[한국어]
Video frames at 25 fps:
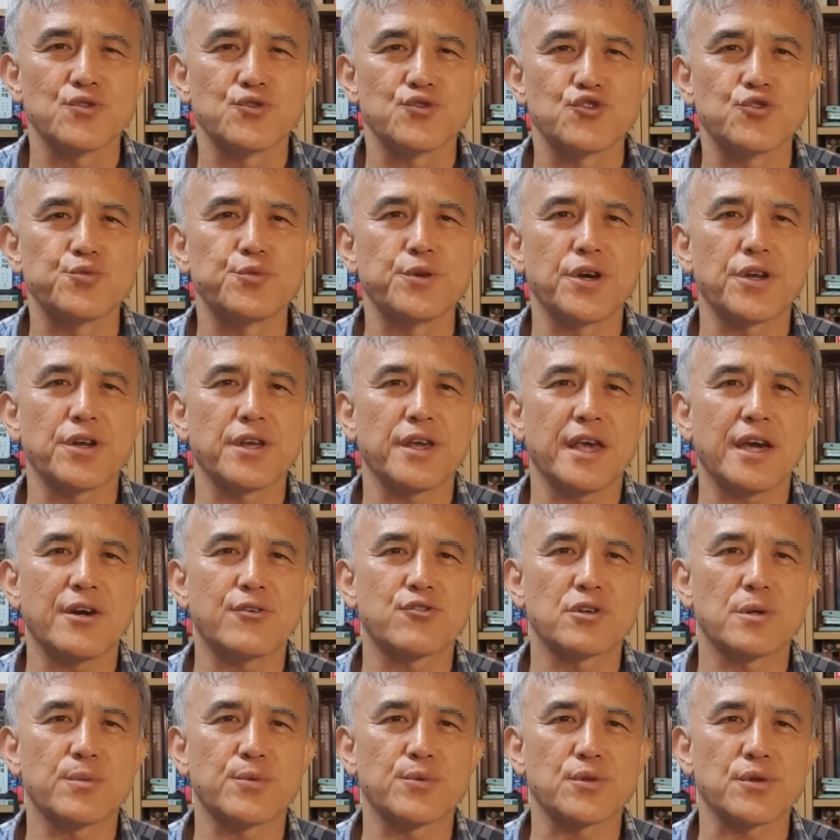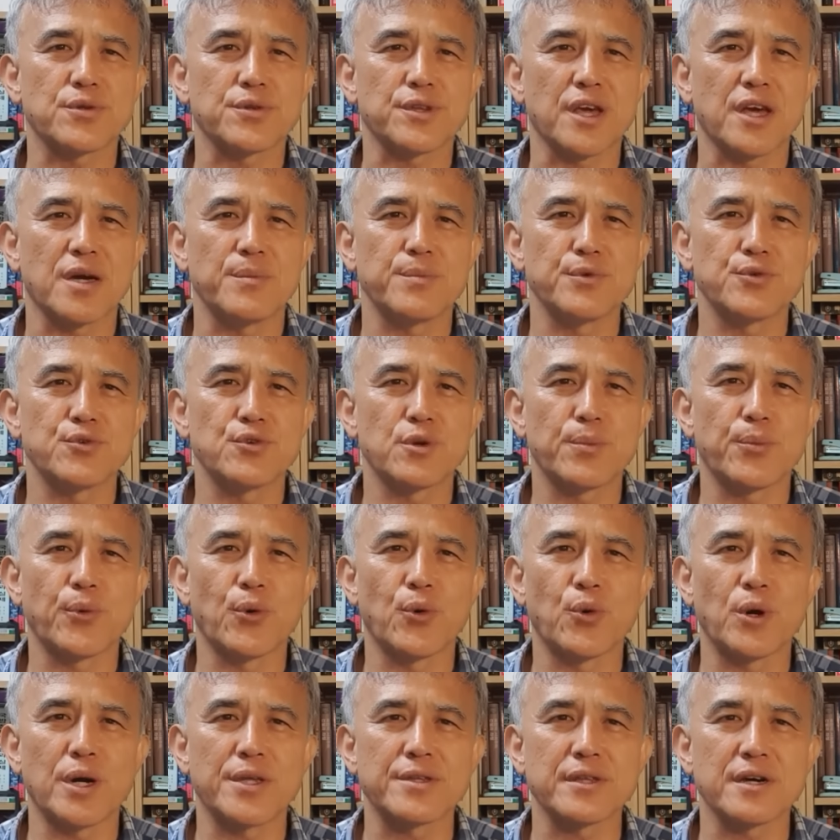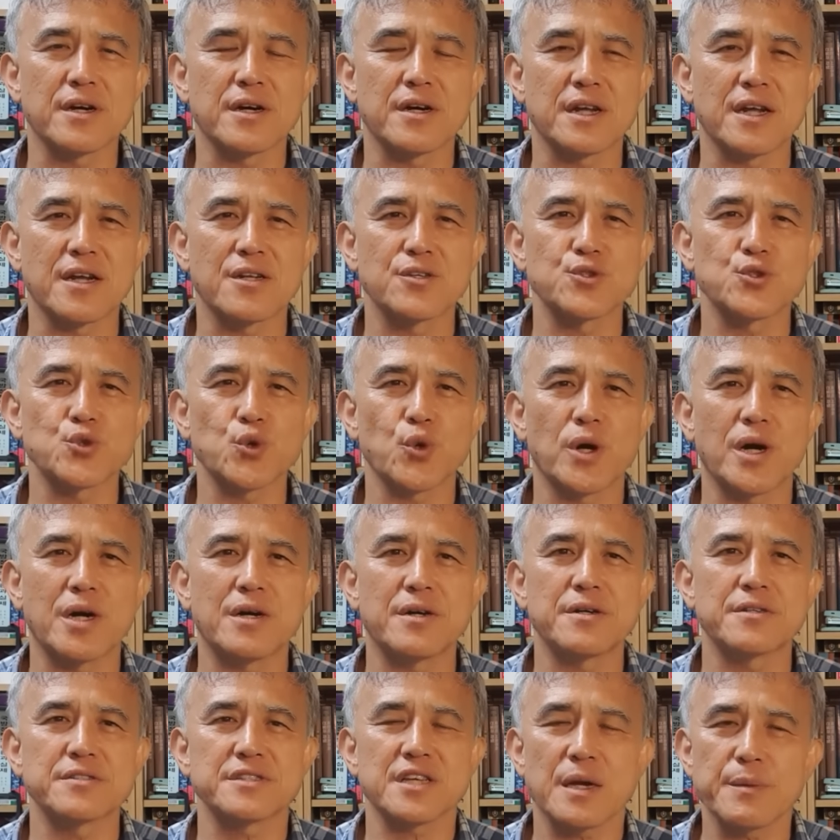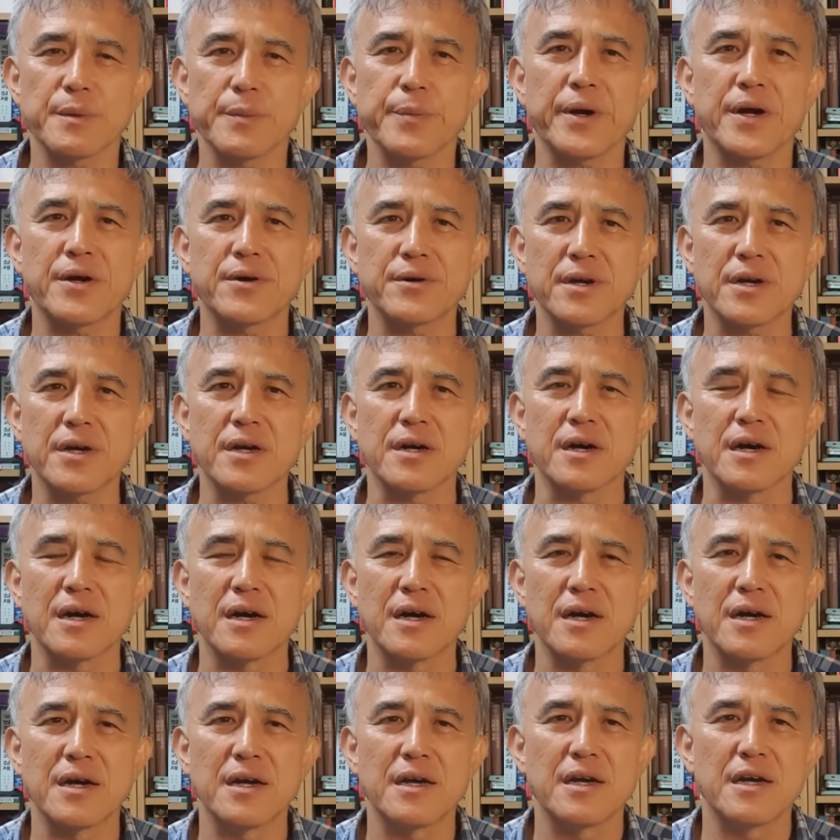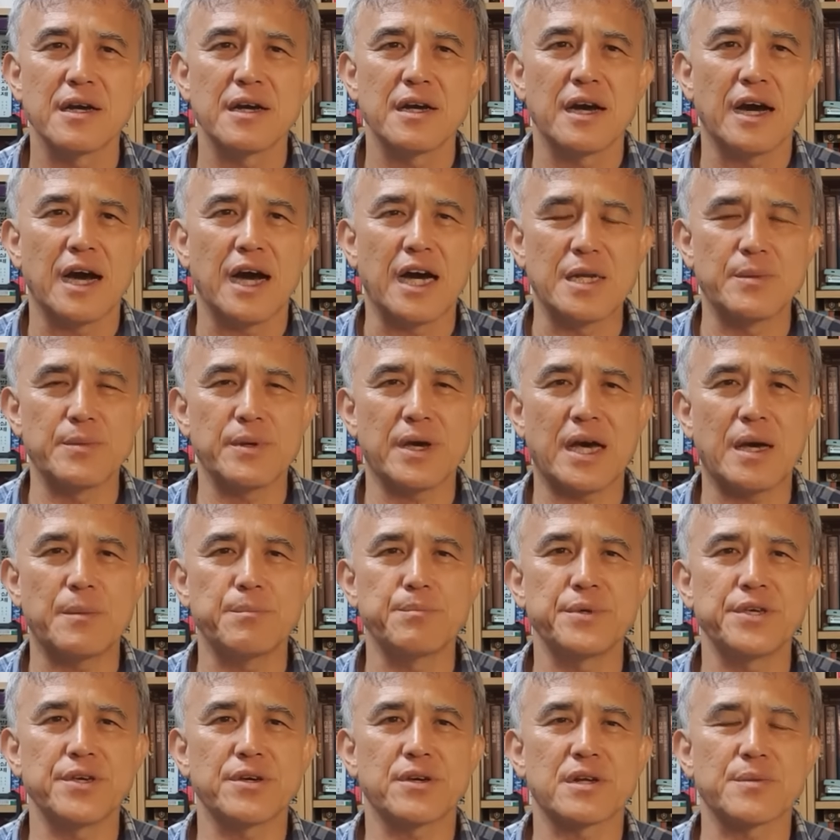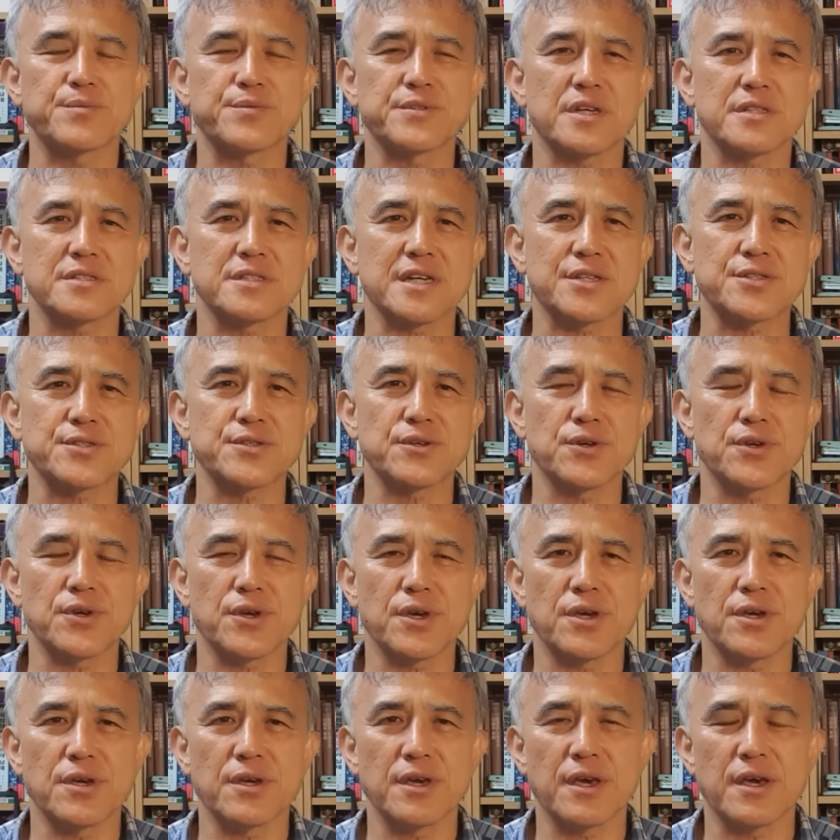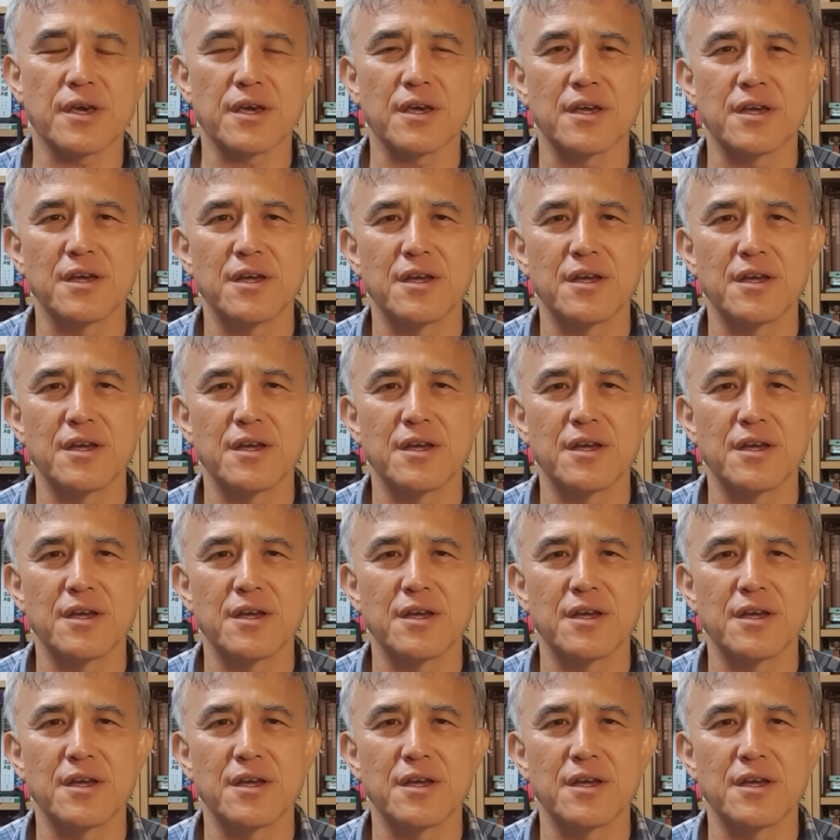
주변의 핵으로부터 대한민국을 보호한다라는 조항을 삽입하거나 아니면 한미 연합사 작전 계획에